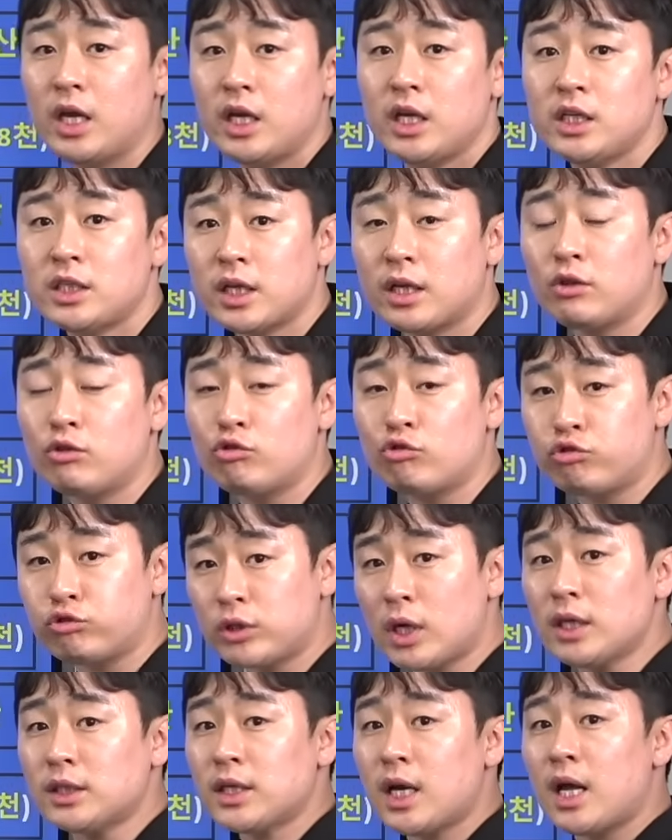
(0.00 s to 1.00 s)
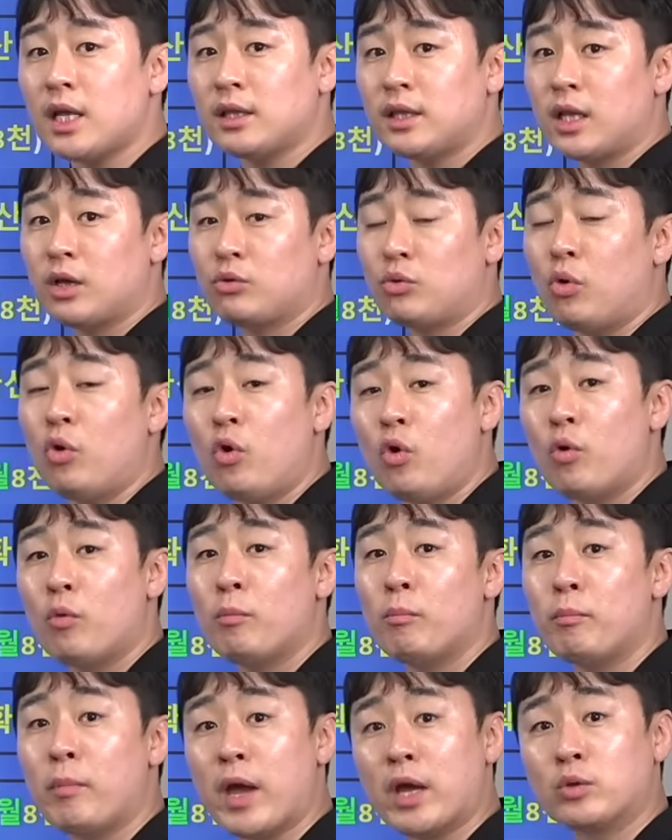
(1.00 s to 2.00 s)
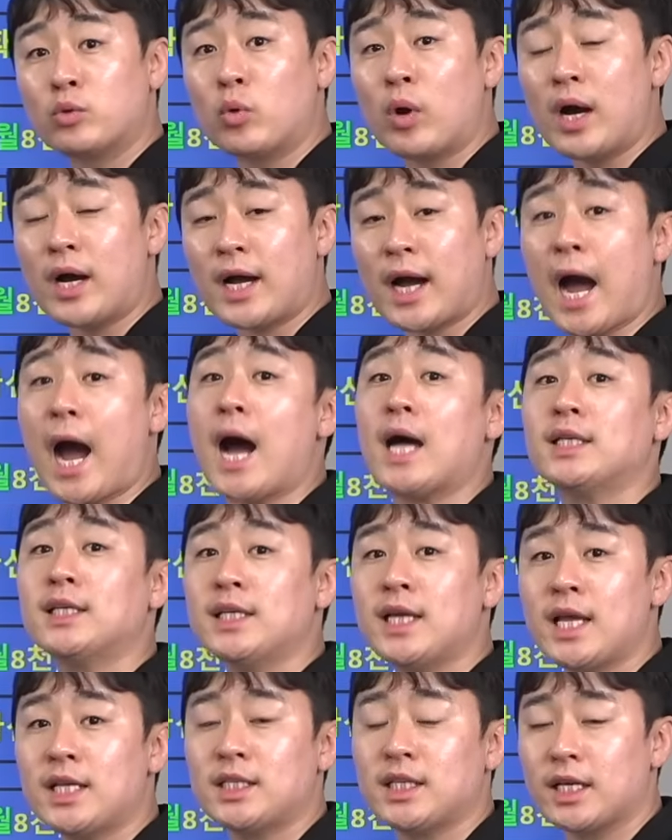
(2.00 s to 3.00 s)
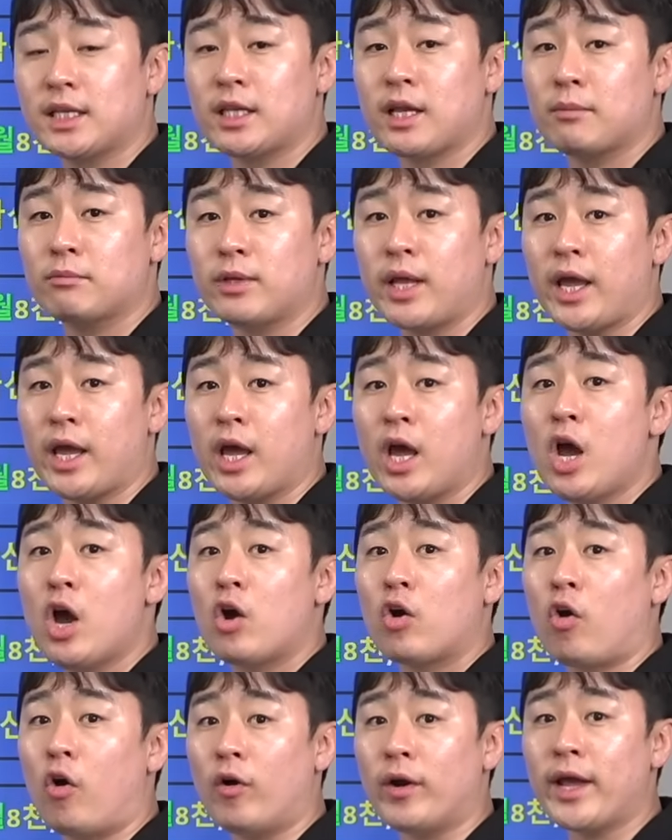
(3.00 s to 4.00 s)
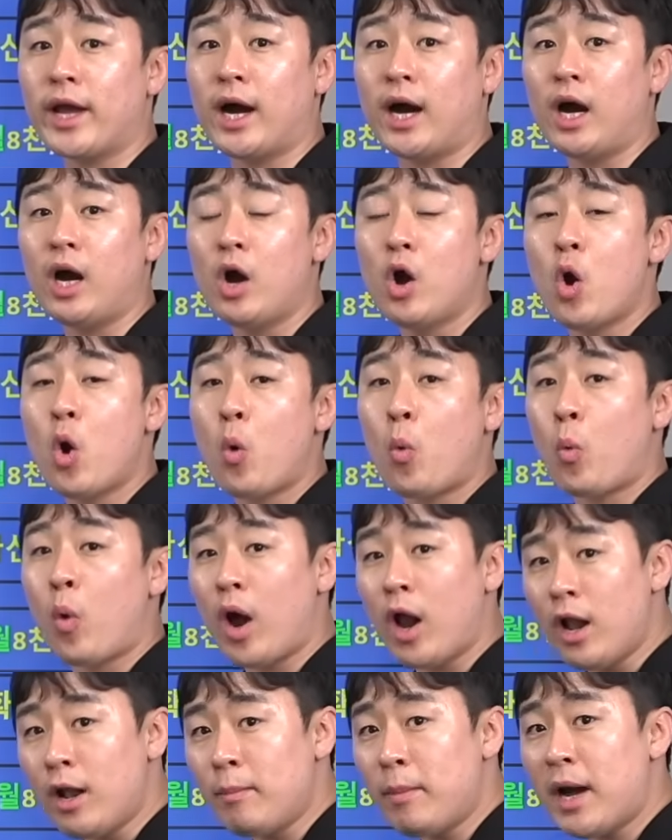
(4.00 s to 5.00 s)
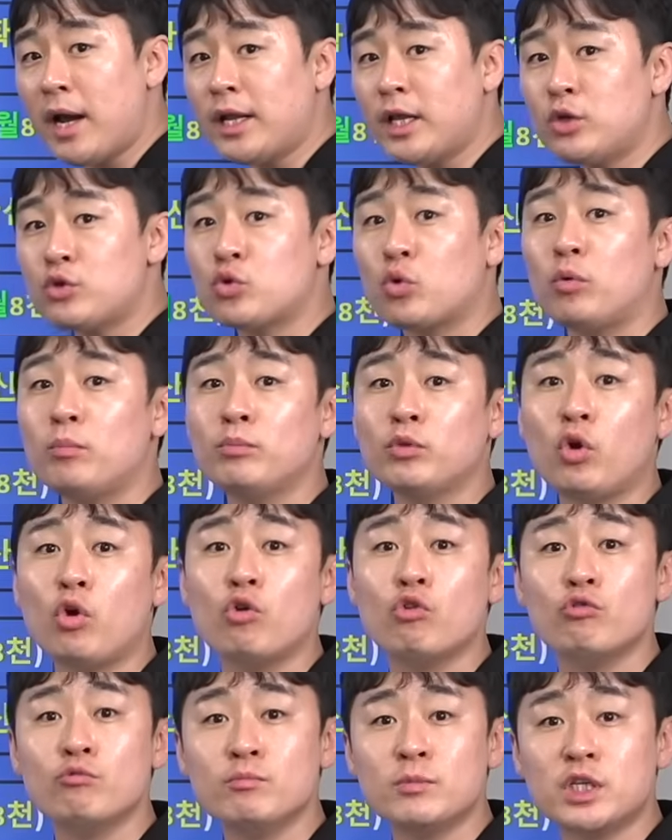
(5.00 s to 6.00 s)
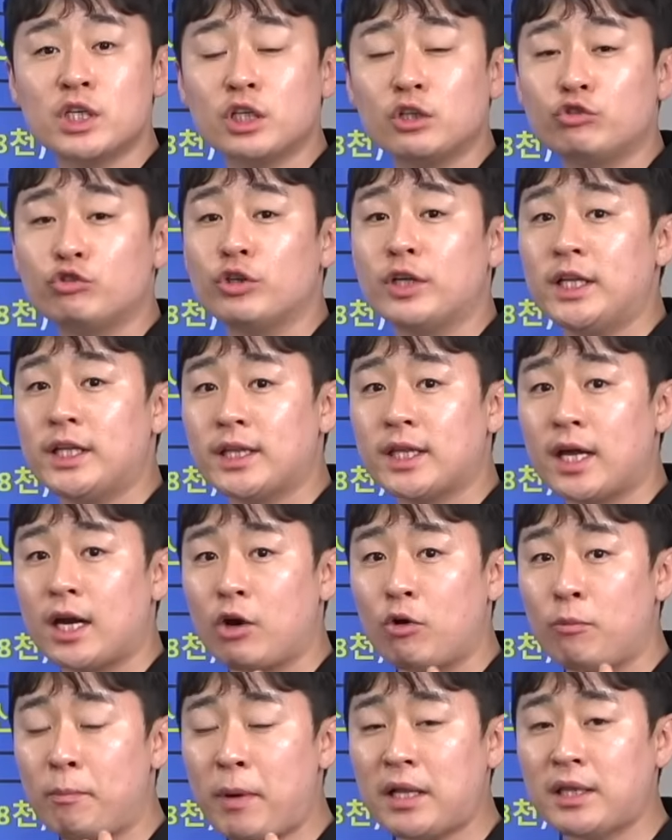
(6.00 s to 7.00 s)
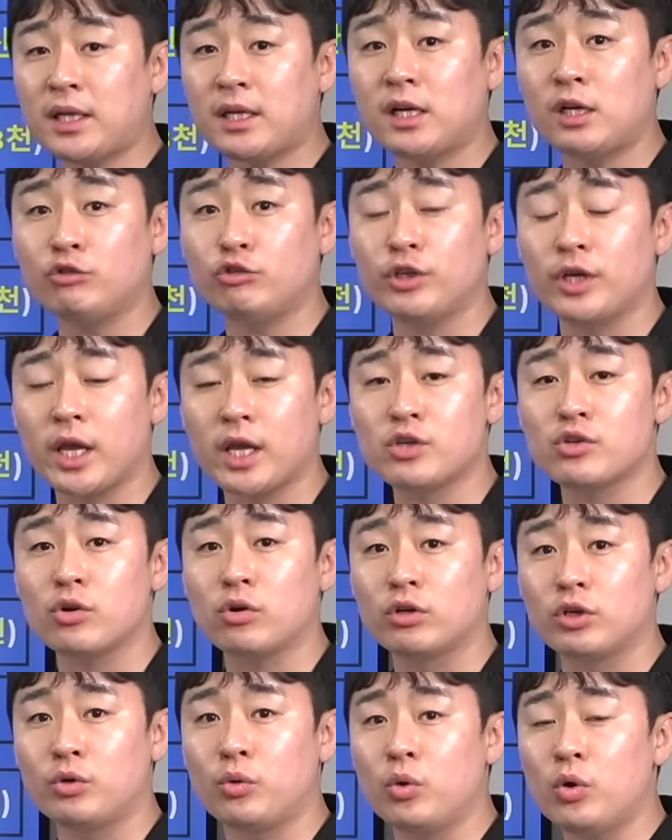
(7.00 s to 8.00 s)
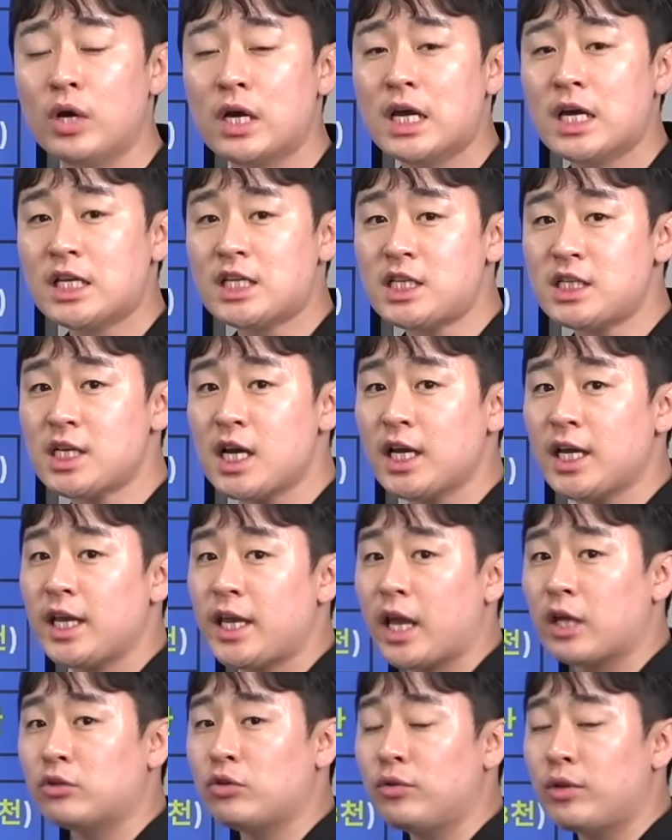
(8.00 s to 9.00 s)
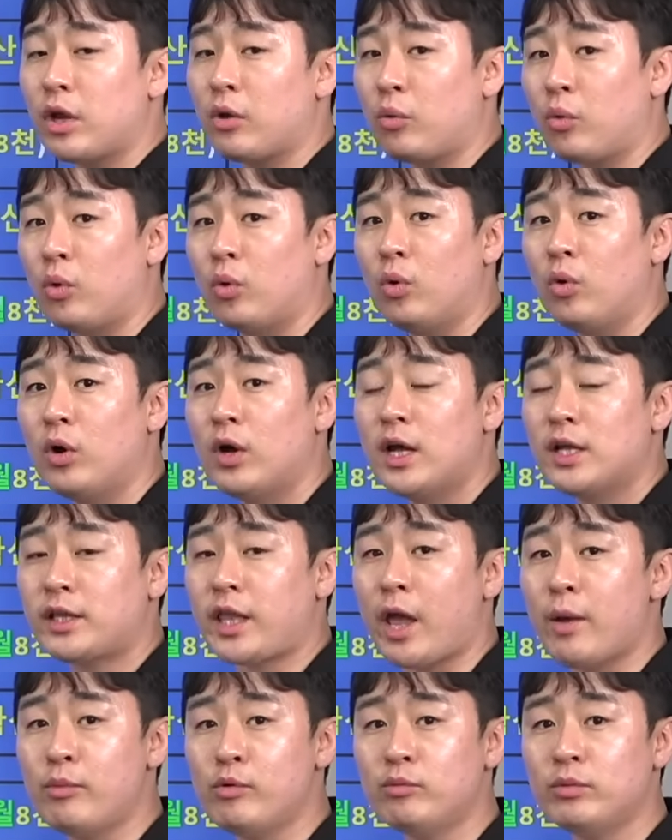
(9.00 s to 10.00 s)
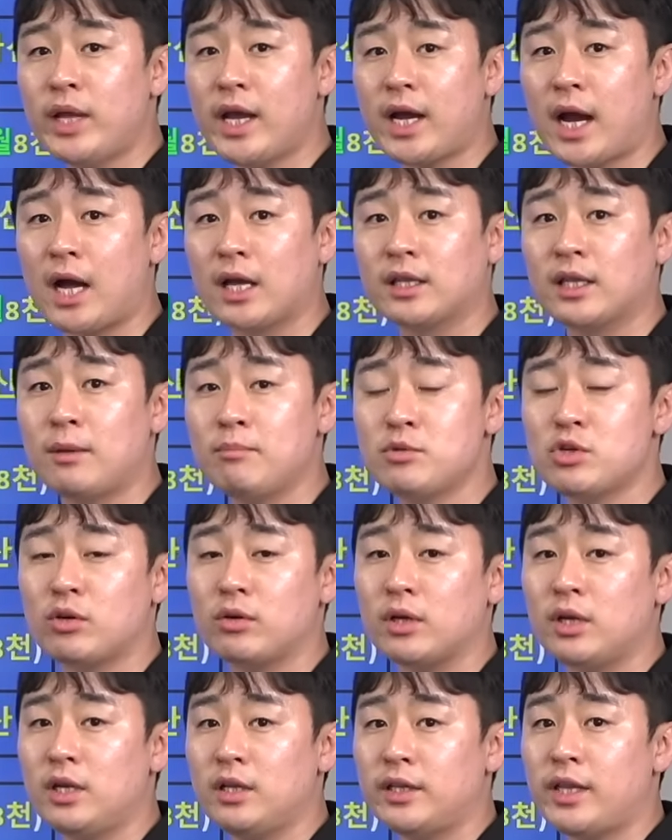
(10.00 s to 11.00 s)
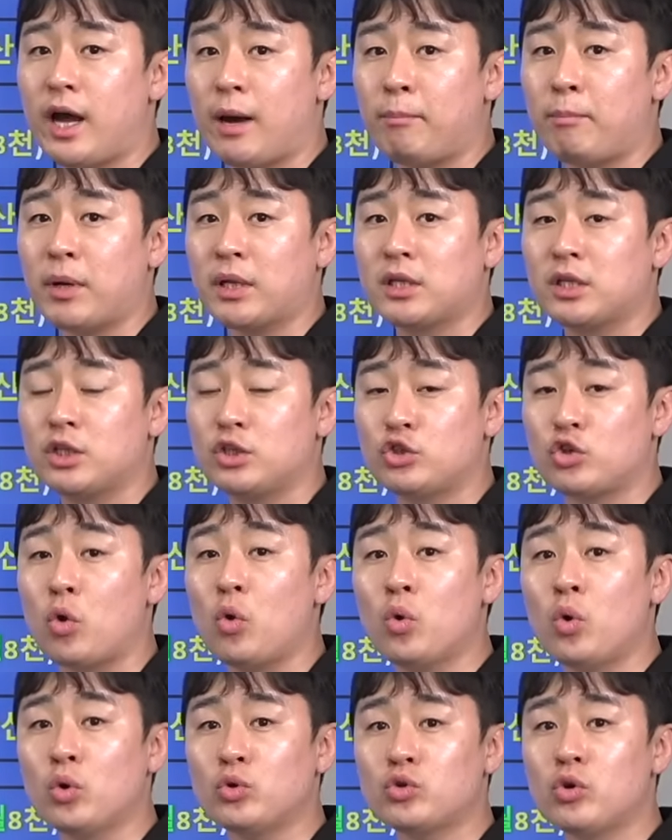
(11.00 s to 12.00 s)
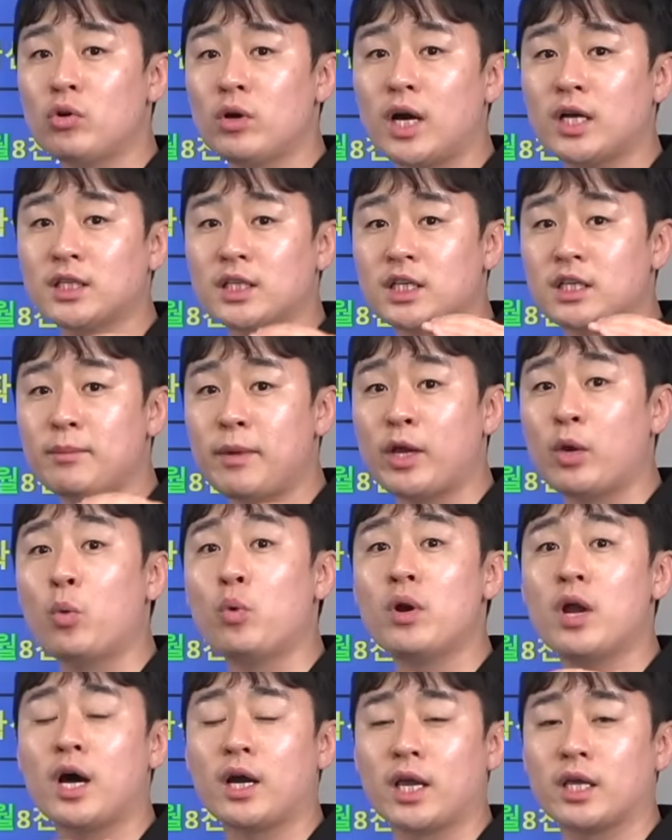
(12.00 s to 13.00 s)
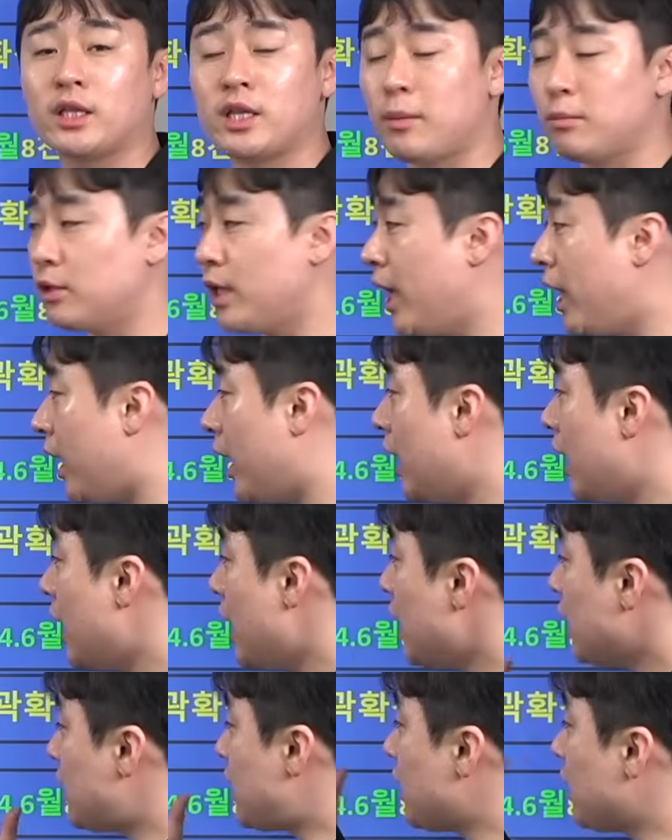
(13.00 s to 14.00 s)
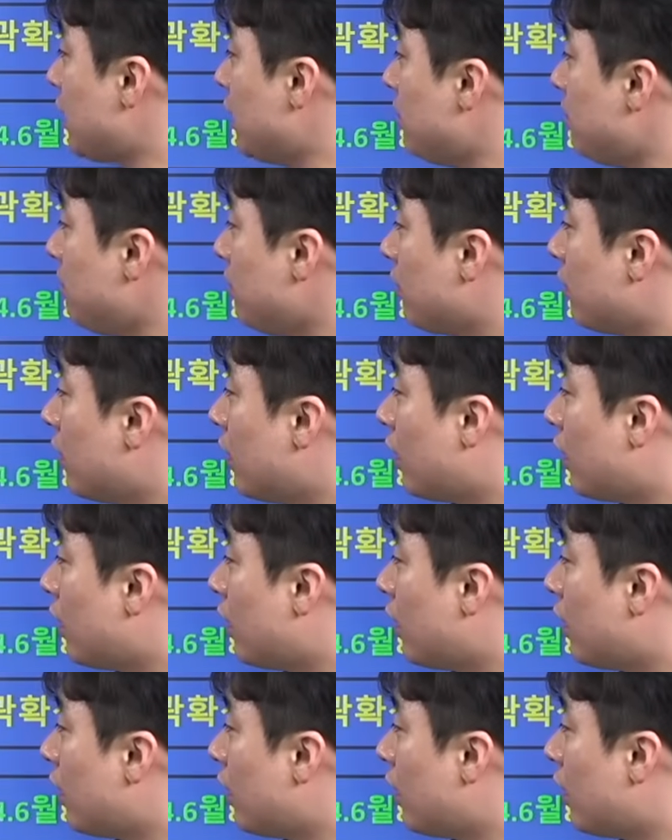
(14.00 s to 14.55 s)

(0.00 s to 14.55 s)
이젠 투자자한테도 매도가 가능해지기 때문에 거래가 활발히 조금 더 움직일 수 있다라고 판단할 수 있겠죠. 그리고 시장이 개선됐고 대부분의 강남 지역 일대 아파트는 정고점까지 금액이 올라왔기 때문에 지금